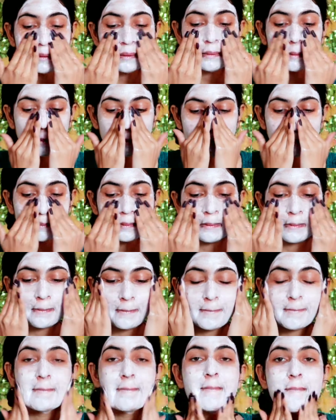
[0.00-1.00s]
और बहुत ही
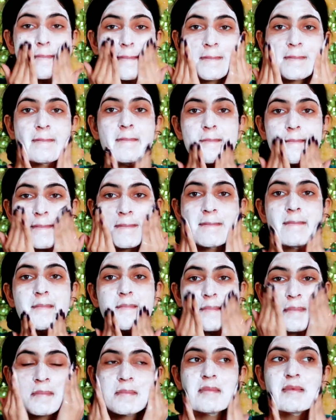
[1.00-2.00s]
जेंटली मसाज करें
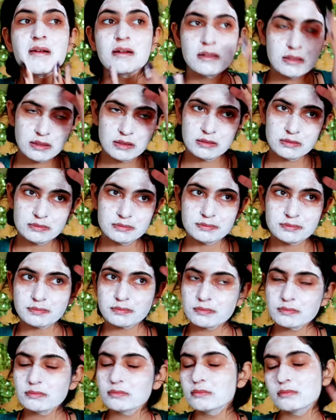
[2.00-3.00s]
अपने सॉफ्ट फिंगर
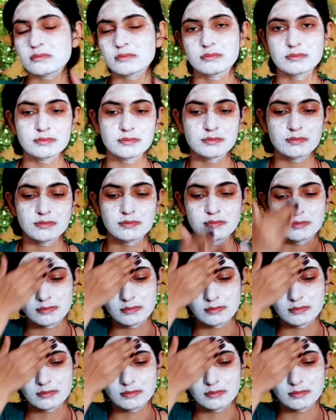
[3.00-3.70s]
टिप्स के साथ